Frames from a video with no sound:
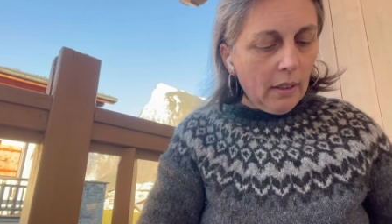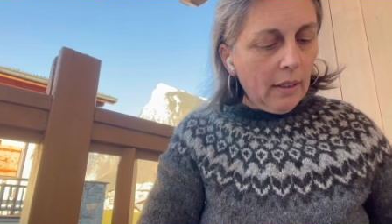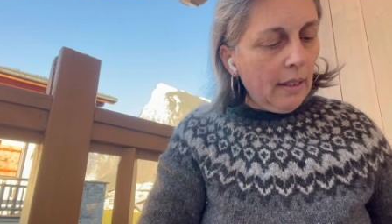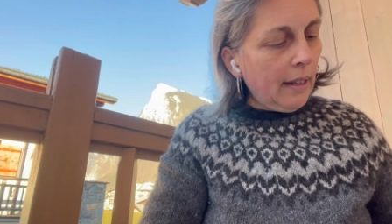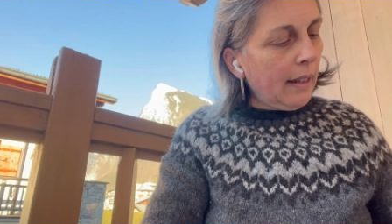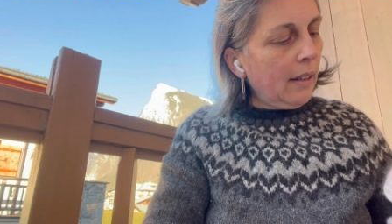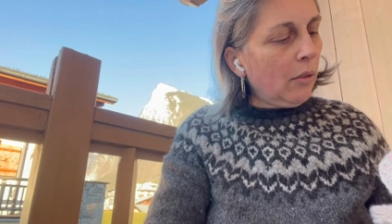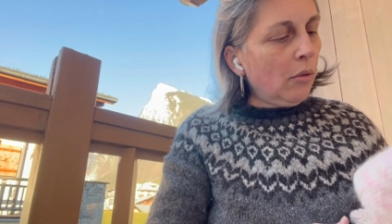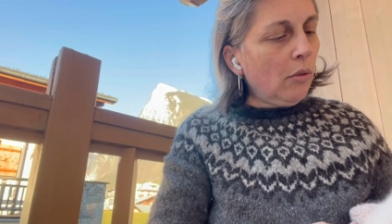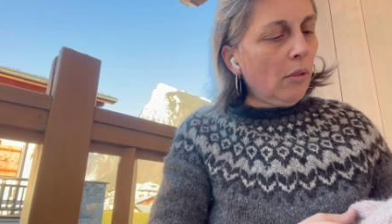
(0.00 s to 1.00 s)
il y a
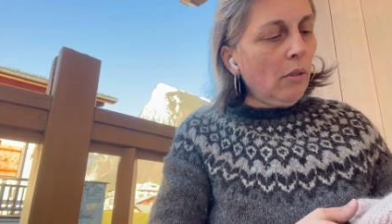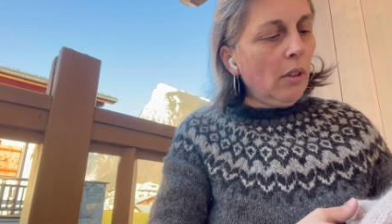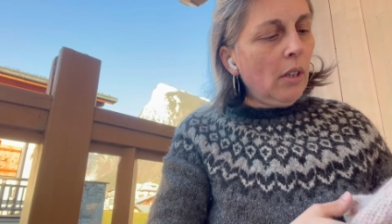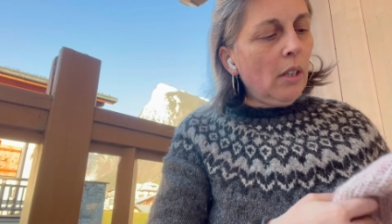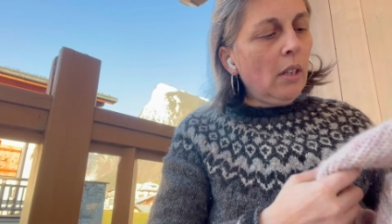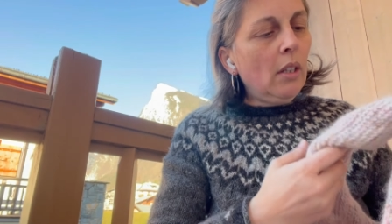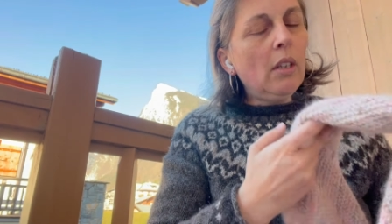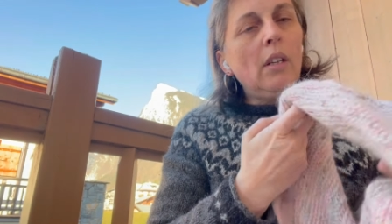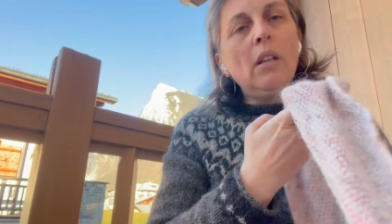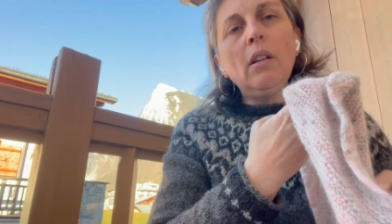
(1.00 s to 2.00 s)
quelques temps
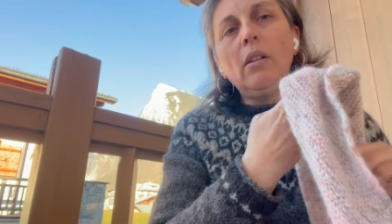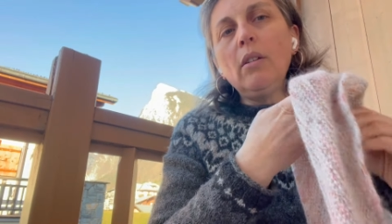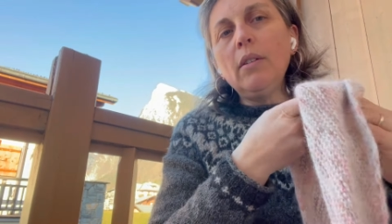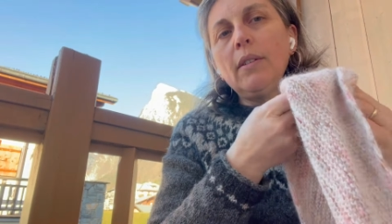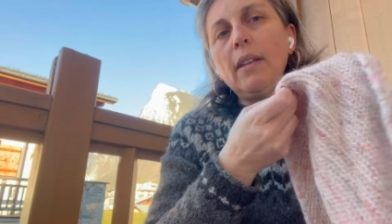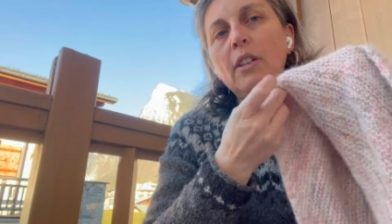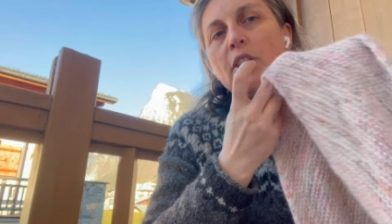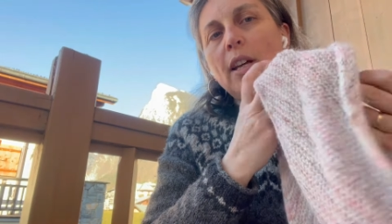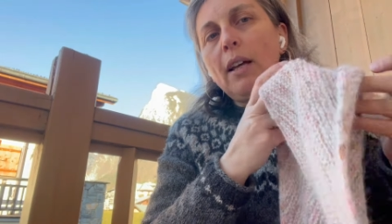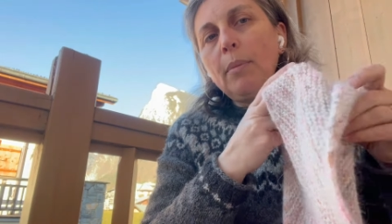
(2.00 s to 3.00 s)
cette
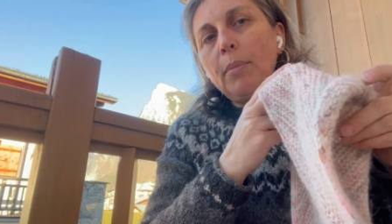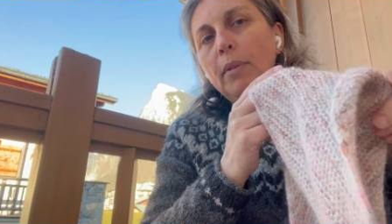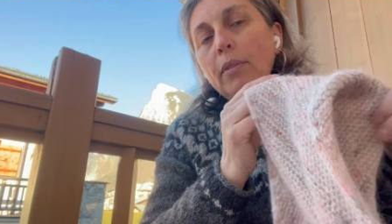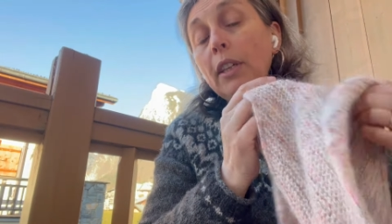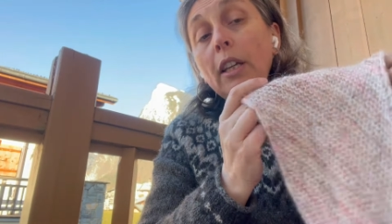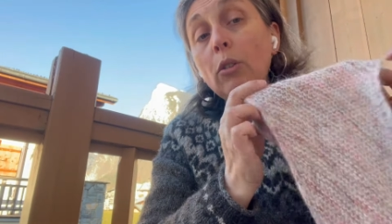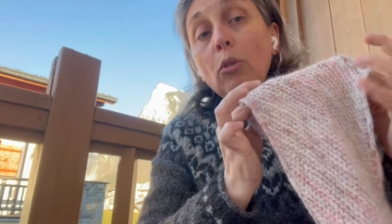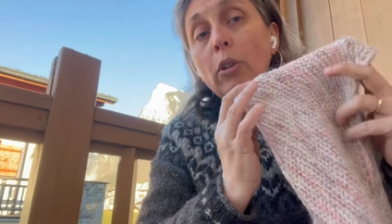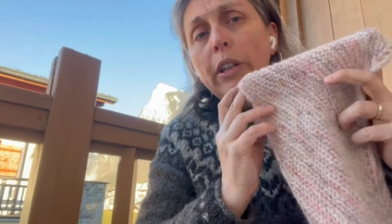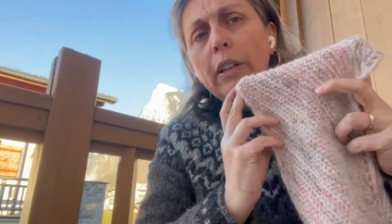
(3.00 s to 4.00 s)
écharpe, enfin il y a quelques
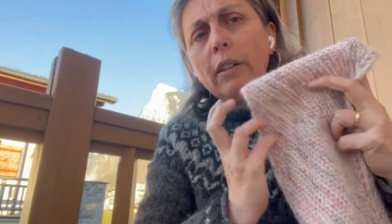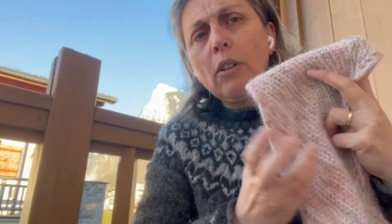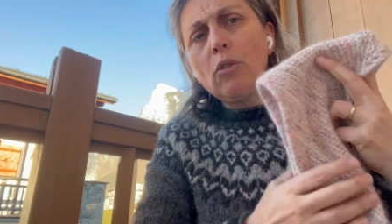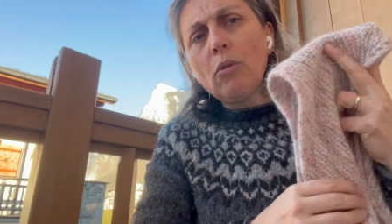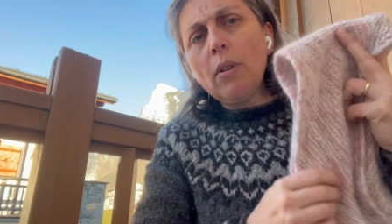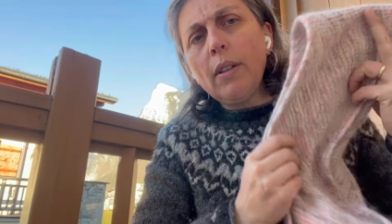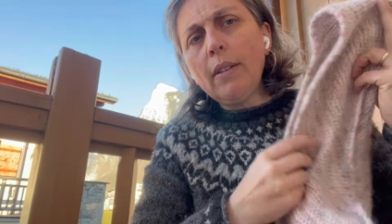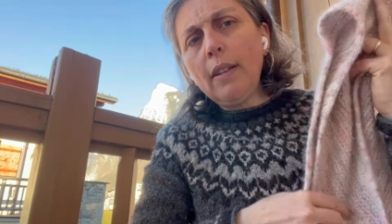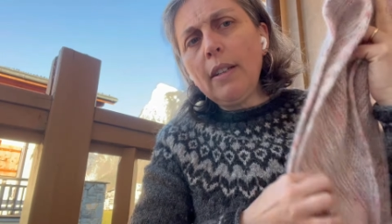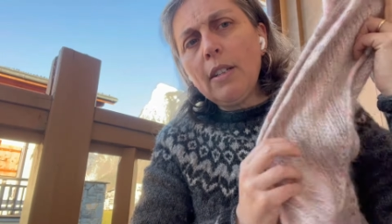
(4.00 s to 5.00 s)
temps l'année dernière je crois,
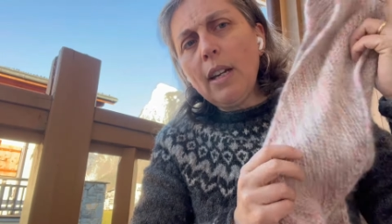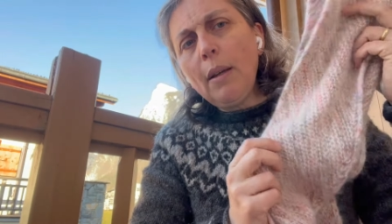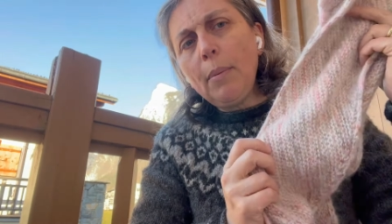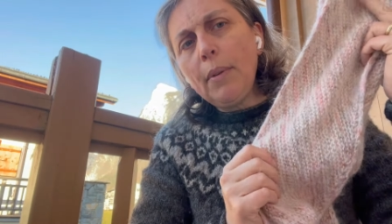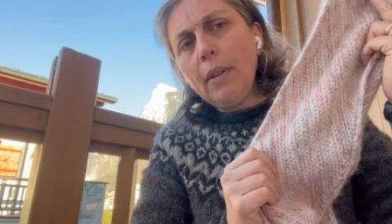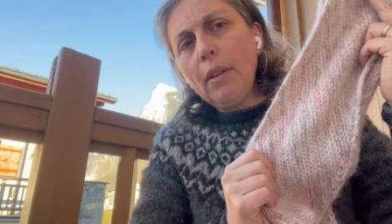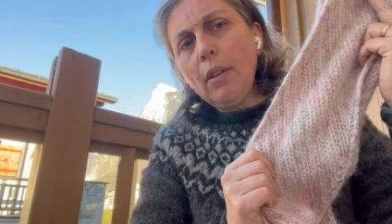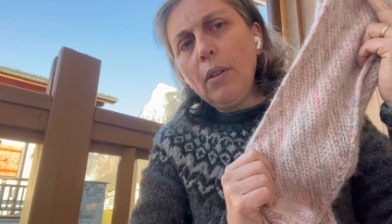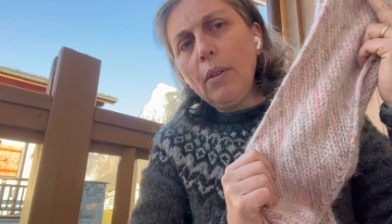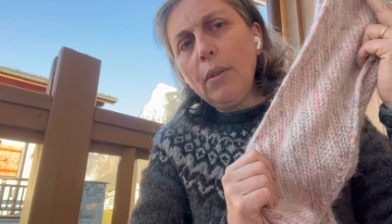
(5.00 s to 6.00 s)
cette écharpe
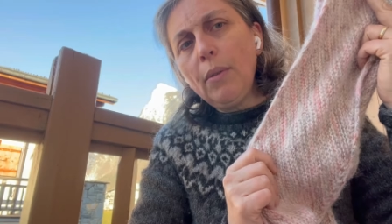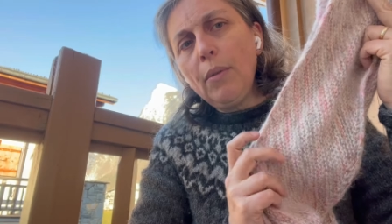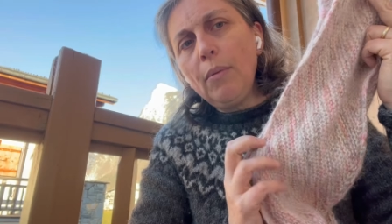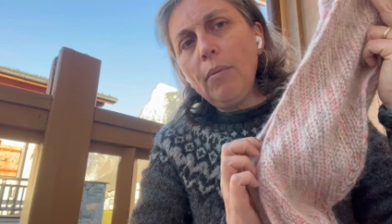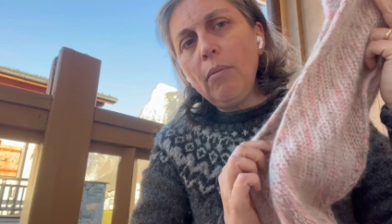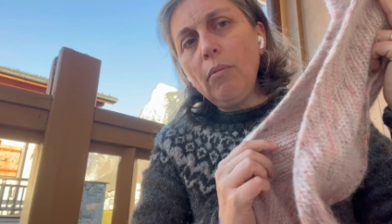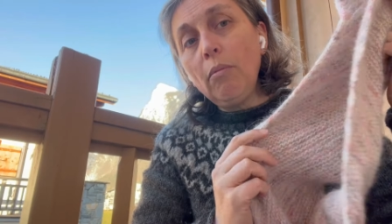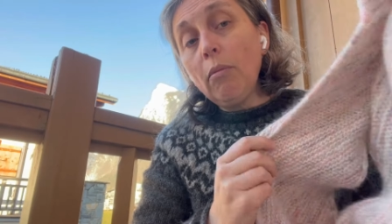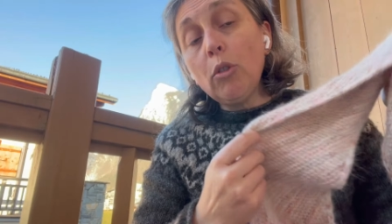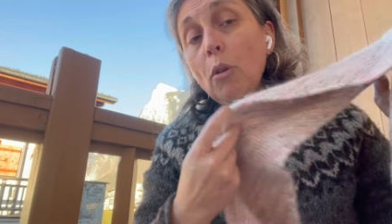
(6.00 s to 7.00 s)
euh,
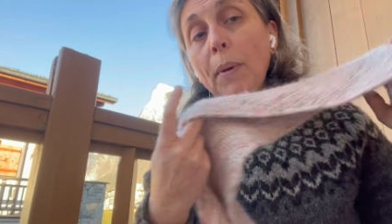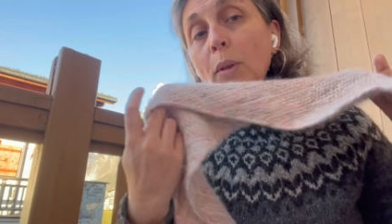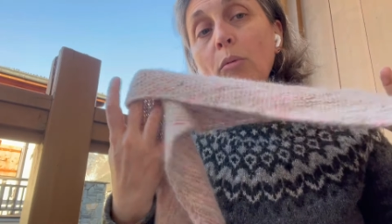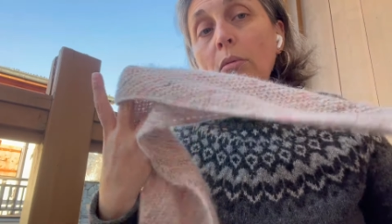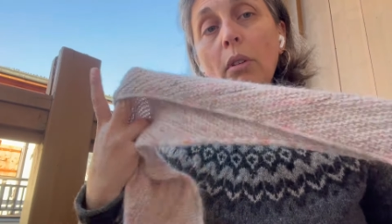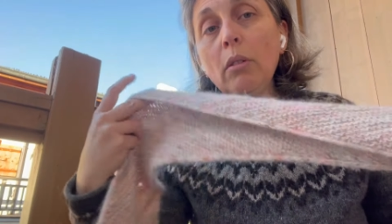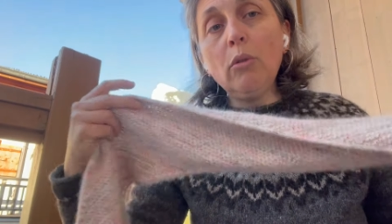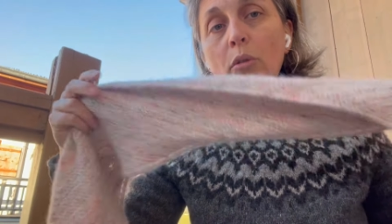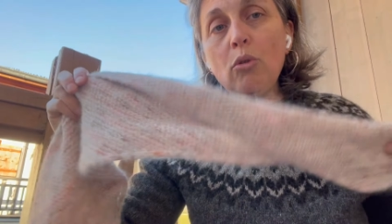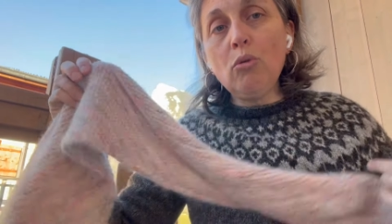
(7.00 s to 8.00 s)
sans patron, hein,
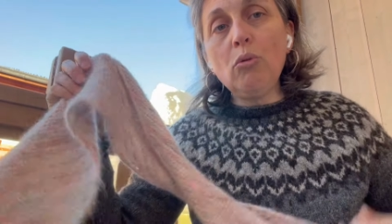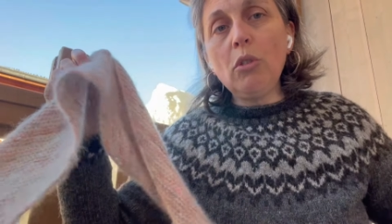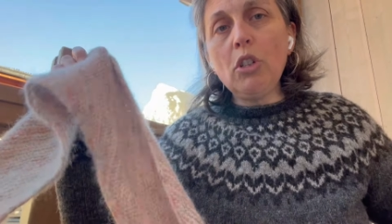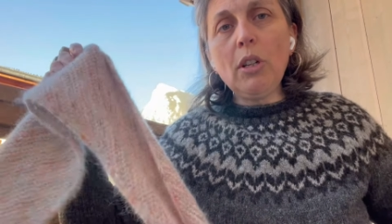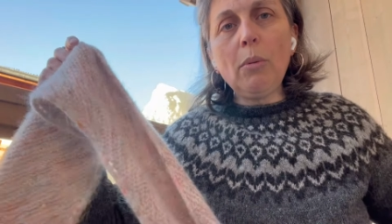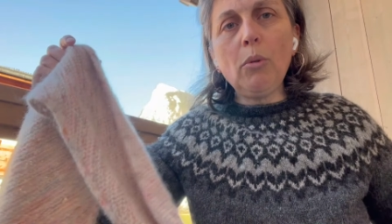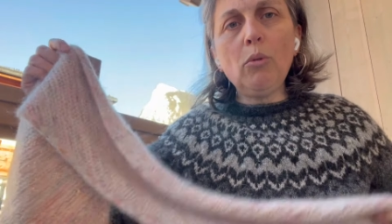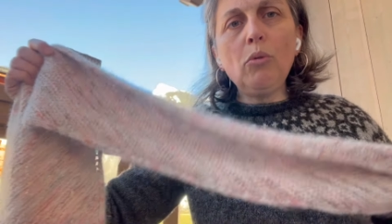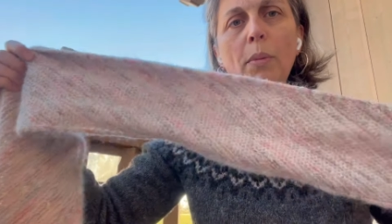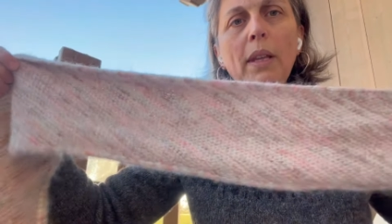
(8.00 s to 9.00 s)
c'est juste une écharpe
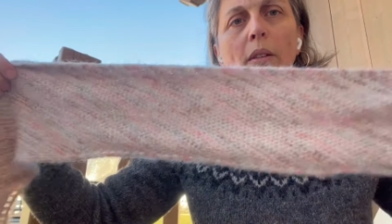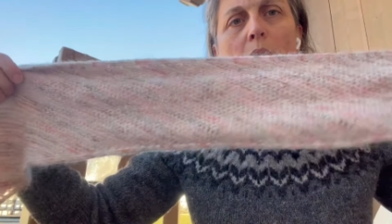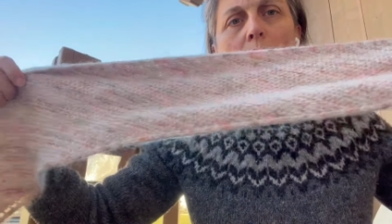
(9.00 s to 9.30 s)
toute bête.